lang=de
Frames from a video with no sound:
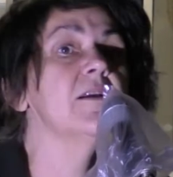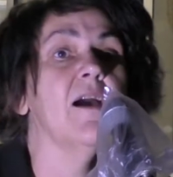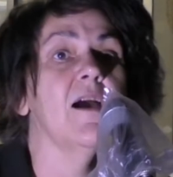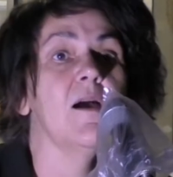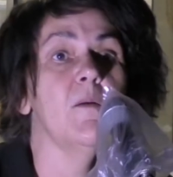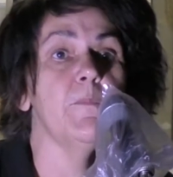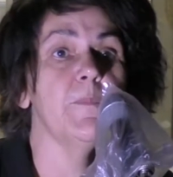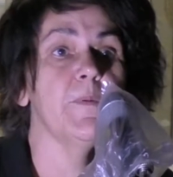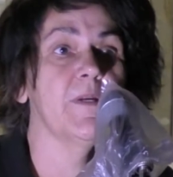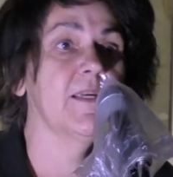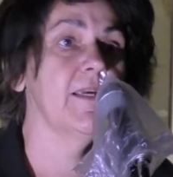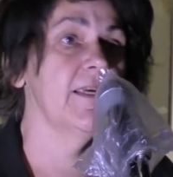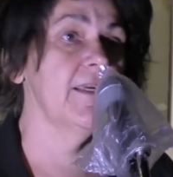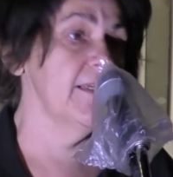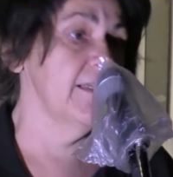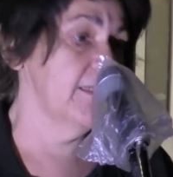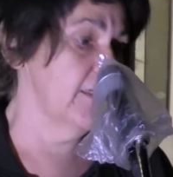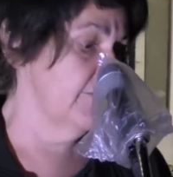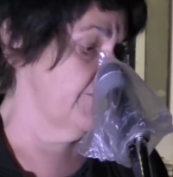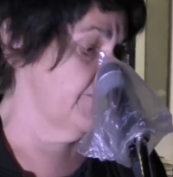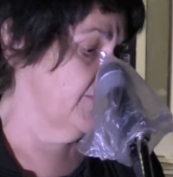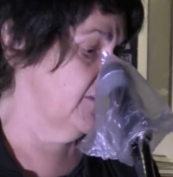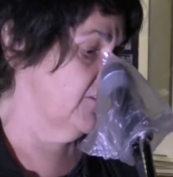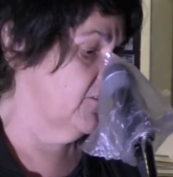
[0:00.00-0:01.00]

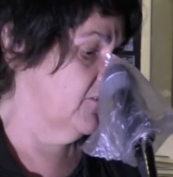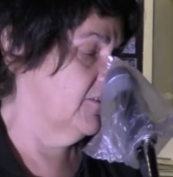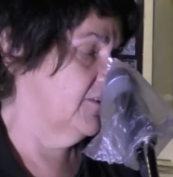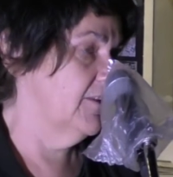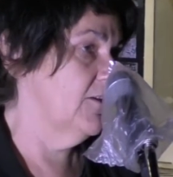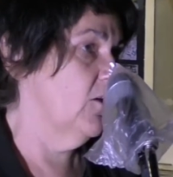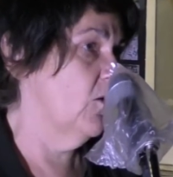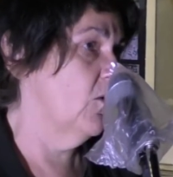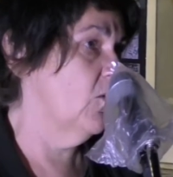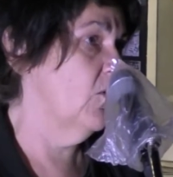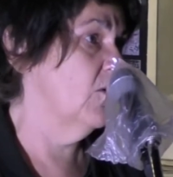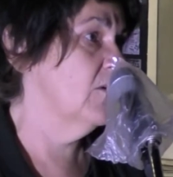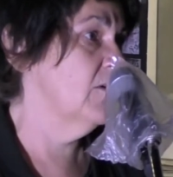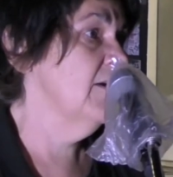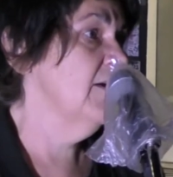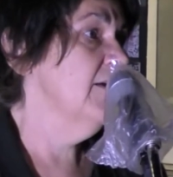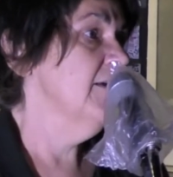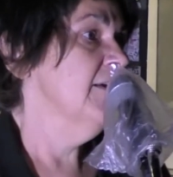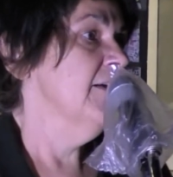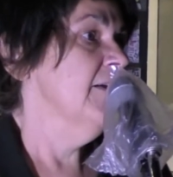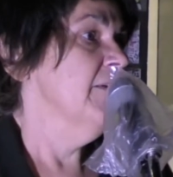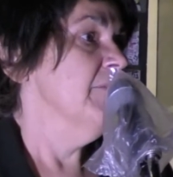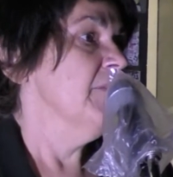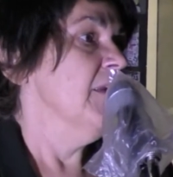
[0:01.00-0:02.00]
Cupcakeifizierung.
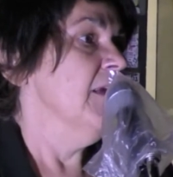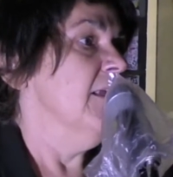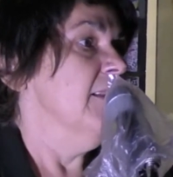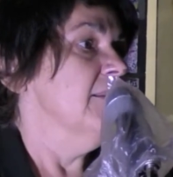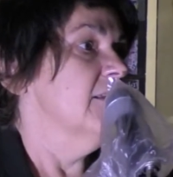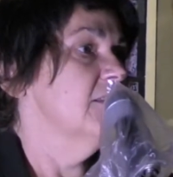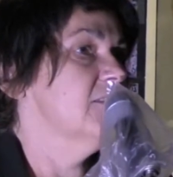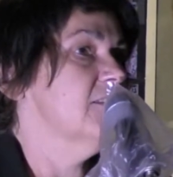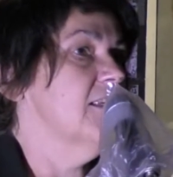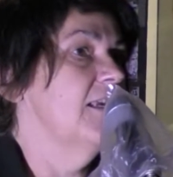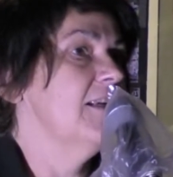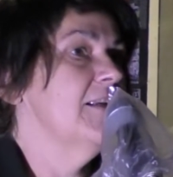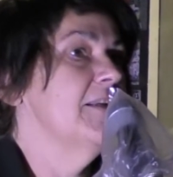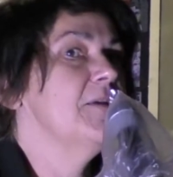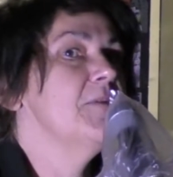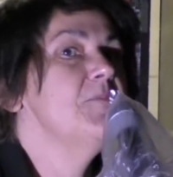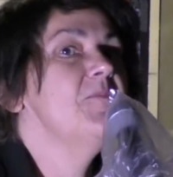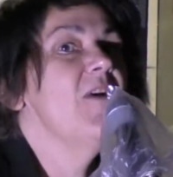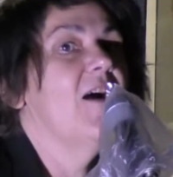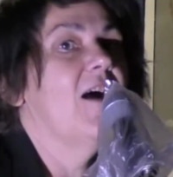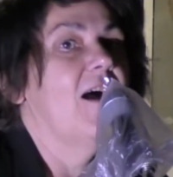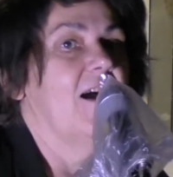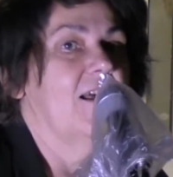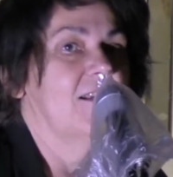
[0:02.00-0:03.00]
Das
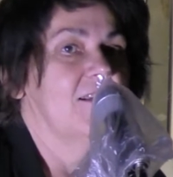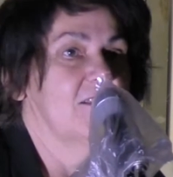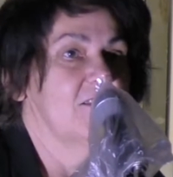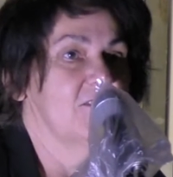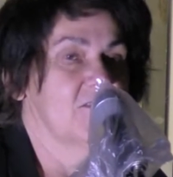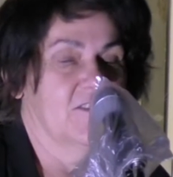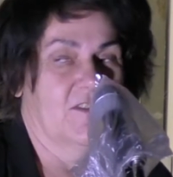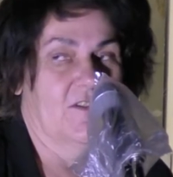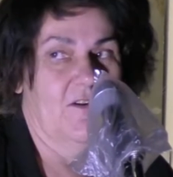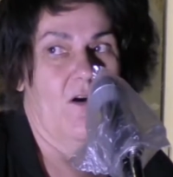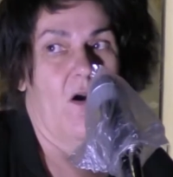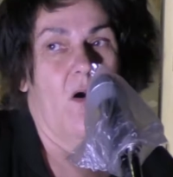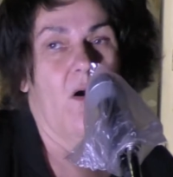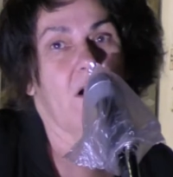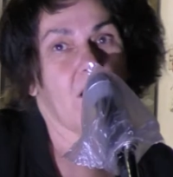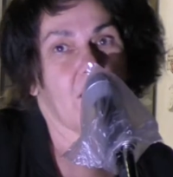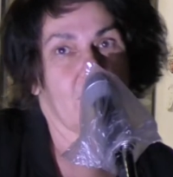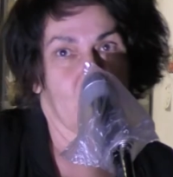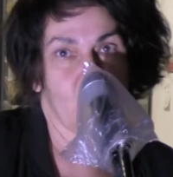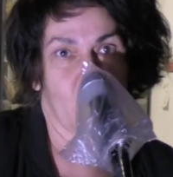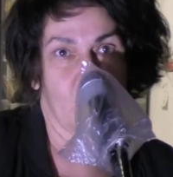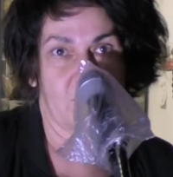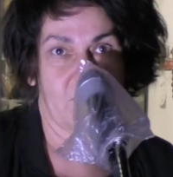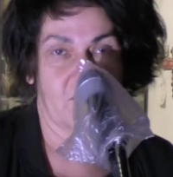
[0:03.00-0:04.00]
erleben wir alles auch
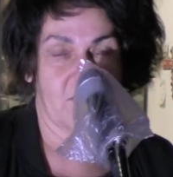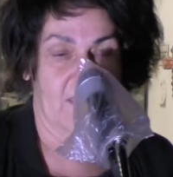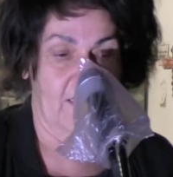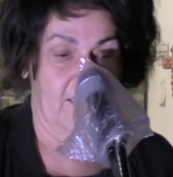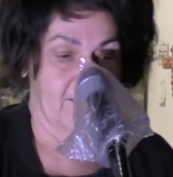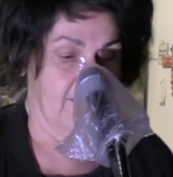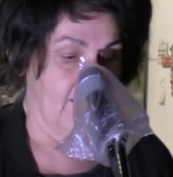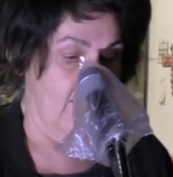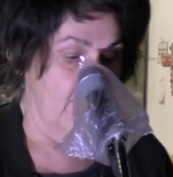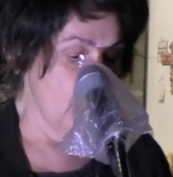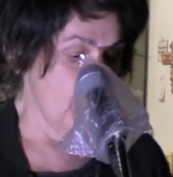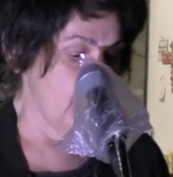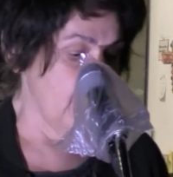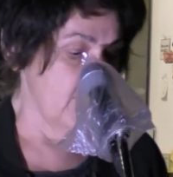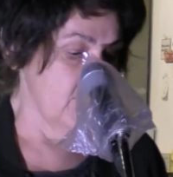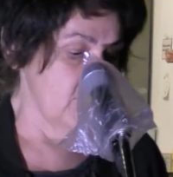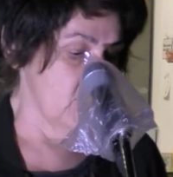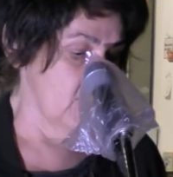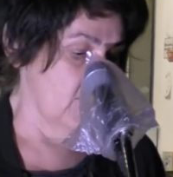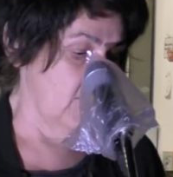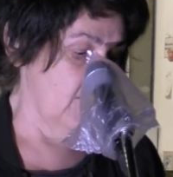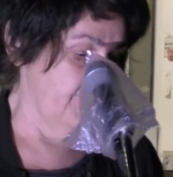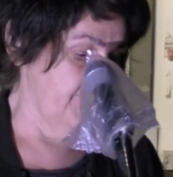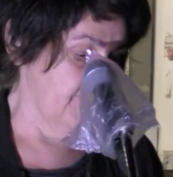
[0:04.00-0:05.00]
in unserer
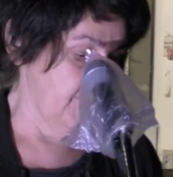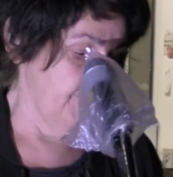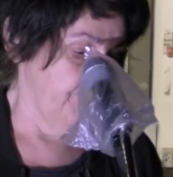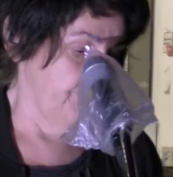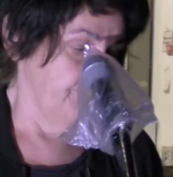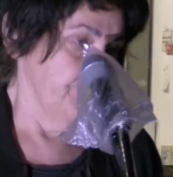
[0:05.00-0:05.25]
Nachbarschaft.